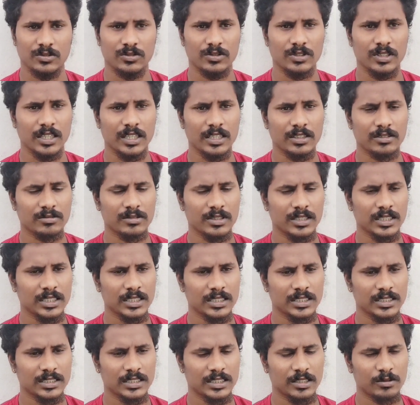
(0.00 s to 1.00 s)
సోది లేకుండా
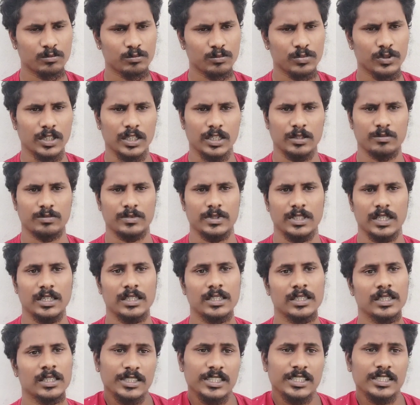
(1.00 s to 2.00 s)
సింపుల్ చెప్తా
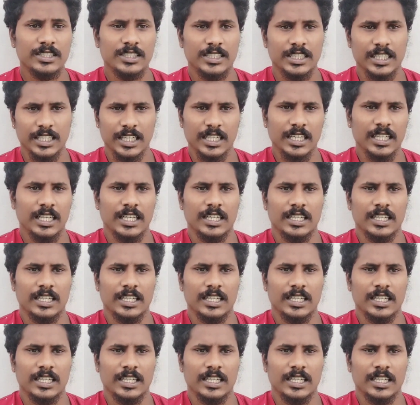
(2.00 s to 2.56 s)
మిషన్ చెక్